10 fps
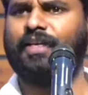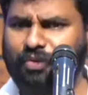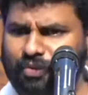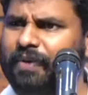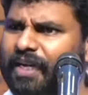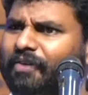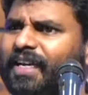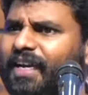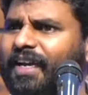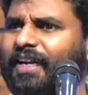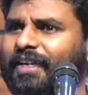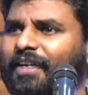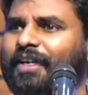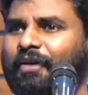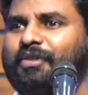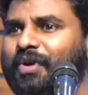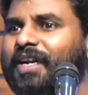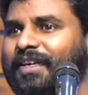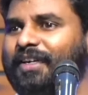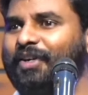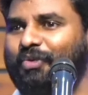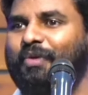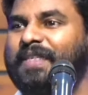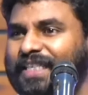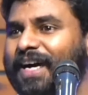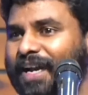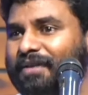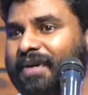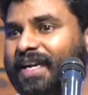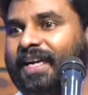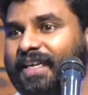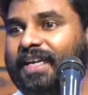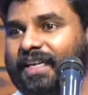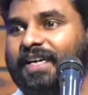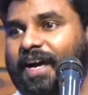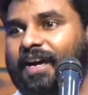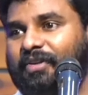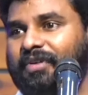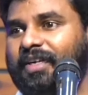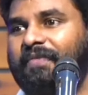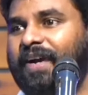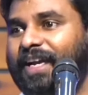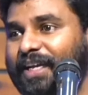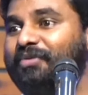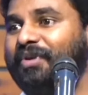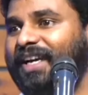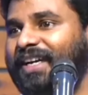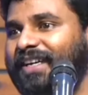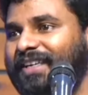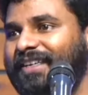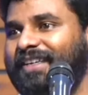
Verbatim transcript: எதுவுமே அவன்கிட்ட இல்லை அவன் சொல்கிறான் ஒரு பிச்சைக்காரன மாதிரி நான் இருக்கிறதுக்கு காரணம் வேற எதுவும் இல்லை